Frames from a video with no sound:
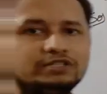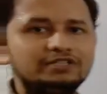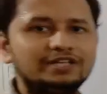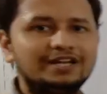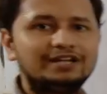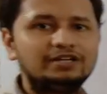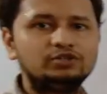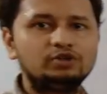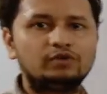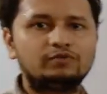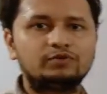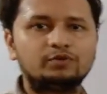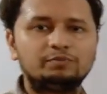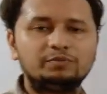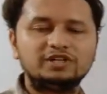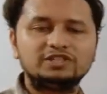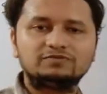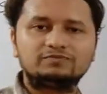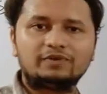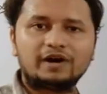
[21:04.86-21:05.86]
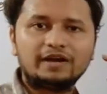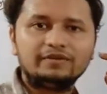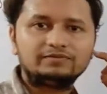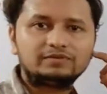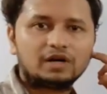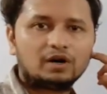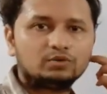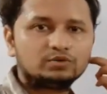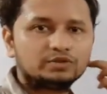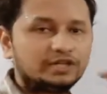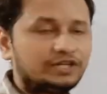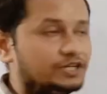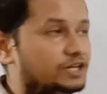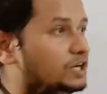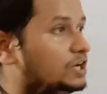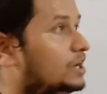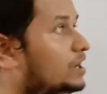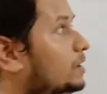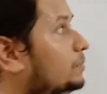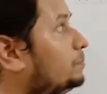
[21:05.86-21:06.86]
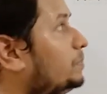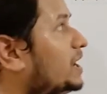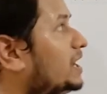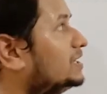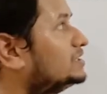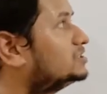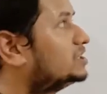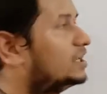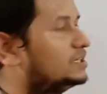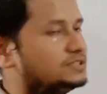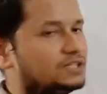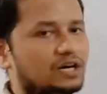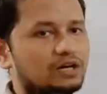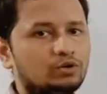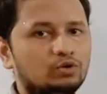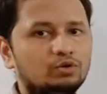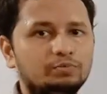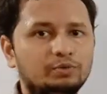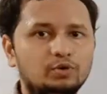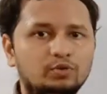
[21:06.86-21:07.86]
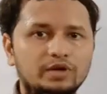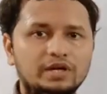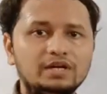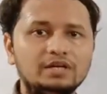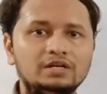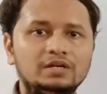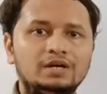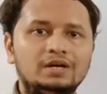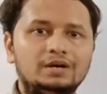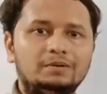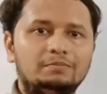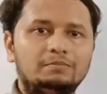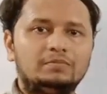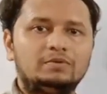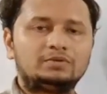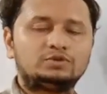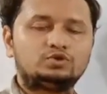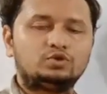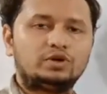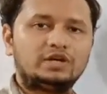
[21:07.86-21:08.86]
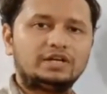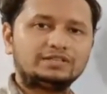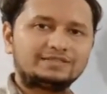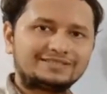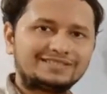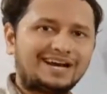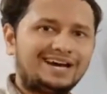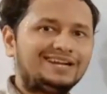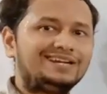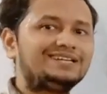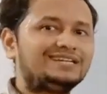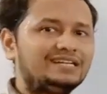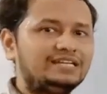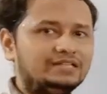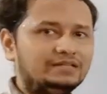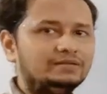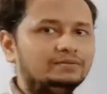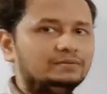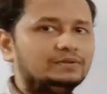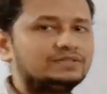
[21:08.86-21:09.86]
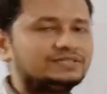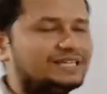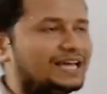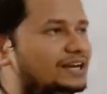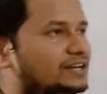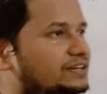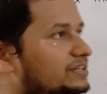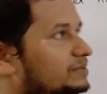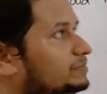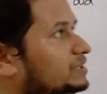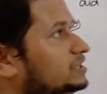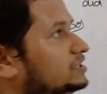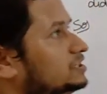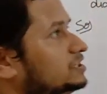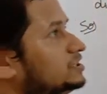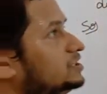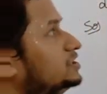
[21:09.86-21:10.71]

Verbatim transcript: सैलरी ऑफ रुपीज फाइव थाउजेंड पांच हजार रुपये उन्हें जो है साल की सैलरी मिलती थी